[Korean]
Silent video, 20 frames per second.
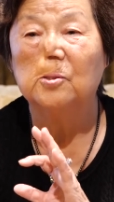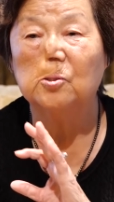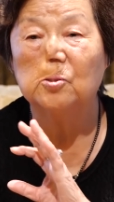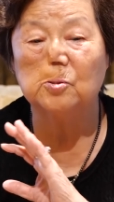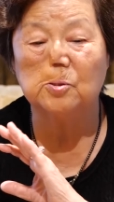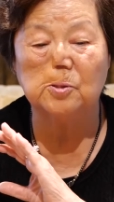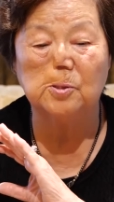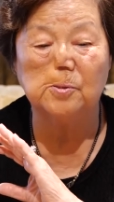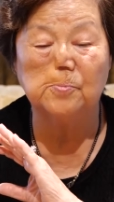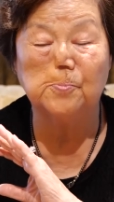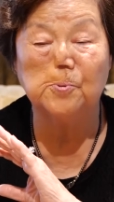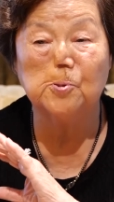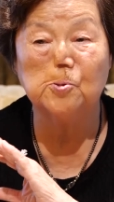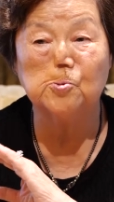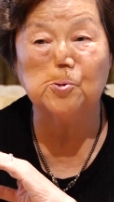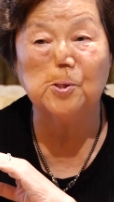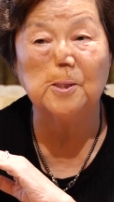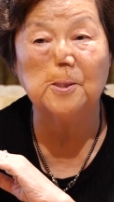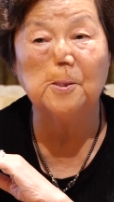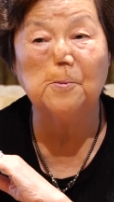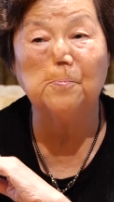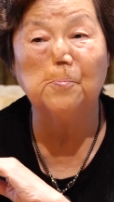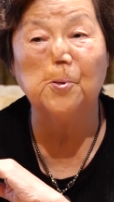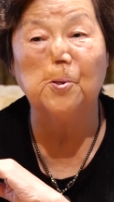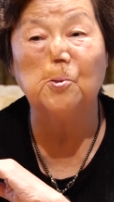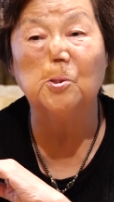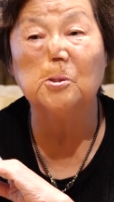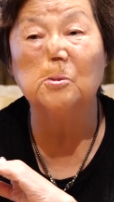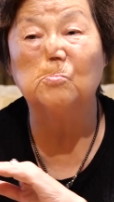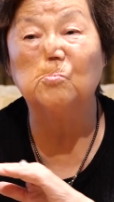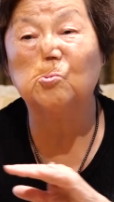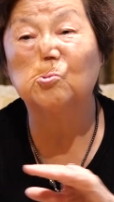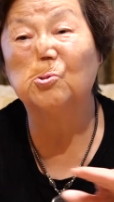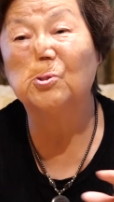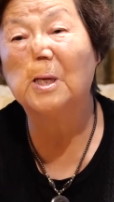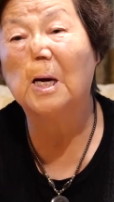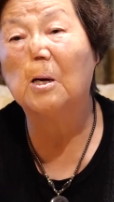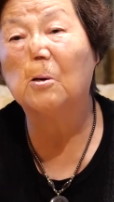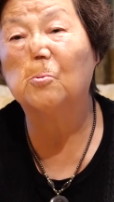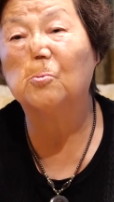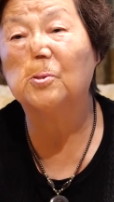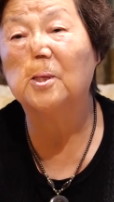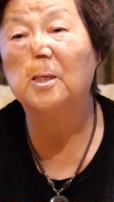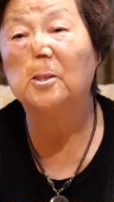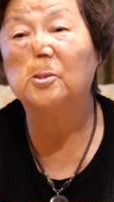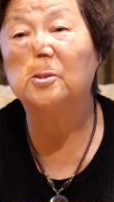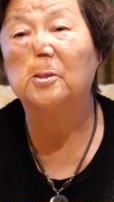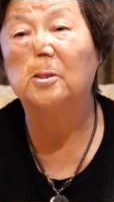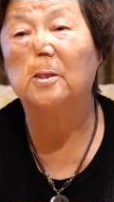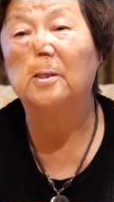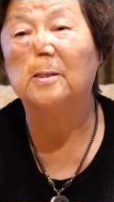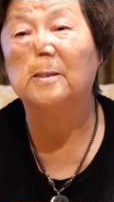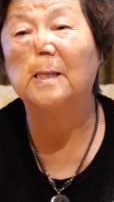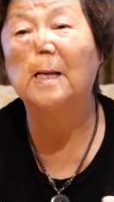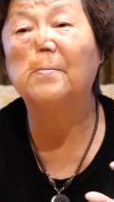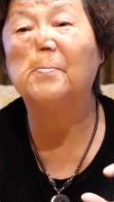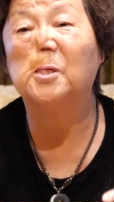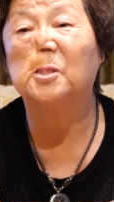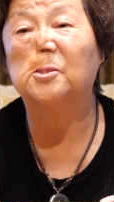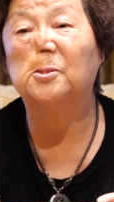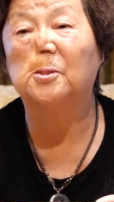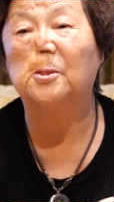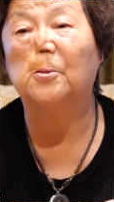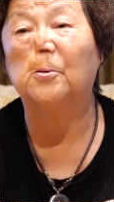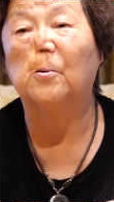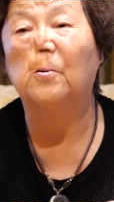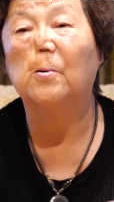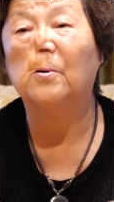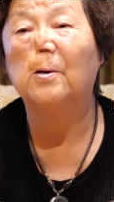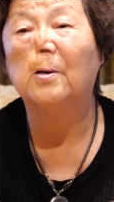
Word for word: 어, 스웨덴 병원 문 닫고 나서 남았어요.